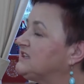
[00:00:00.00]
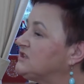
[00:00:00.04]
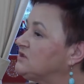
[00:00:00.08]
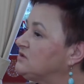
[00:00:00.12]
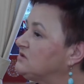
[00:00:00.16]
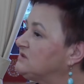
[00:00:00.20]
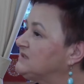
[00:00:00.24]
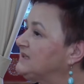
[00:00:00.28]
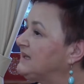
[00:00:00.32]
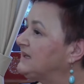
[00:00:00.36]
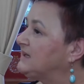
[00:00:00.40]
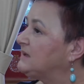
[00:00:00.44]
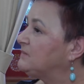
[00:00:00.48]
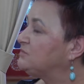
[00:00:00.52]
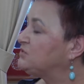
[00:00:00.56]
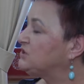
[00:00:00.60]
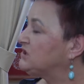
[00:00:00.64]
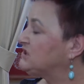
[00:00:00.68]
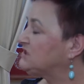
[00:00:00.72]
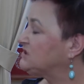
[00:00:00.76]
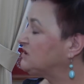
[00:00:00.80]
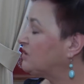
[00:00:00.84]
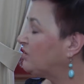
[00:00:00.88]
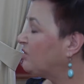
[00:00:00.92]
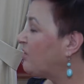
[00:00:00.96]
zarządzane
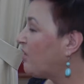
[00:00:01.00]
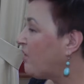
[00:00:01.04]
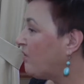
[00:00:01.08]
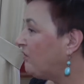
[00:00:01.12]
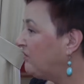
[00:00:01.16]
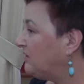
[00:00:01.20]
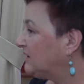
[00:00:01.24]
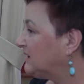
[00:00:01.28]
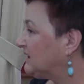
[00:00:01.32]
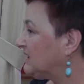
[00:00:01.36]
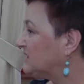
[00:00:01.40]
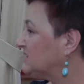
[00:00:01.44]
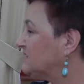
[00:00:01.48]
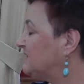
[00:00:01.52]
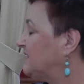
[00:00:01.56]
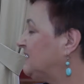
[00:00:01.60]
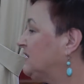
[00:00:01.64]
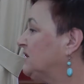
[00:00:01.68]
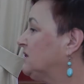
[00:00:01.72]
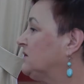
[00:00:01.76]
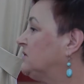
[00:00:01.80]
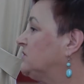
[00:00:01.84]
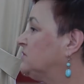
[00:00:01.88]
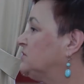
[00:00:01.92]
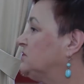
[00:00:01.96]
przestojowe tak
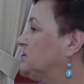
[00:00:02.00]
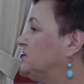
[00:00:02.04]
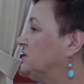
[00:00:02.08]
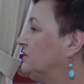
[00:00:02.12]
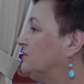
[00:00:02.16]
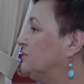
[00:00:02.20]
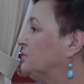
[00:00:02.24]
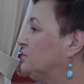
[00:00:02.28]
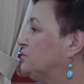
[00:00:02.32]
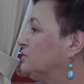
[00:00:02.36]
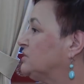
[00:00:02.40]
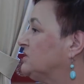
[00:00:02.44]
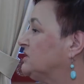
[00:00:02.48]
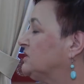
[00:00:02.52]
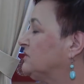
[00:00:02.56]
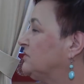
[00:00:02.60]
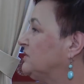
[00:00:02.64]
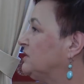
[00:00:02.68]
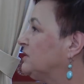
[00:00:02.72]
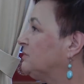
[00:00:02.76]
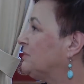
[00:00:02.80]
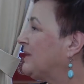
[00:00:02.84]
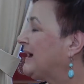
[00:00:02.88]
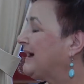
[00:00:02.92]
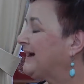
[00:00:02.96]
zwane godziny w różnych
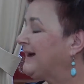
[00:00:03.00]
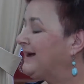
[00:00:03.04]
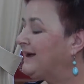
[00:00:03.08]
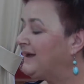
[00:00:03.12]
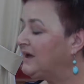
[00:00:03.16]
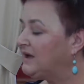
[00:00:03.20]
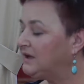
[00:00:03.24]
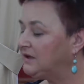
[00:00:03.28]
firmach.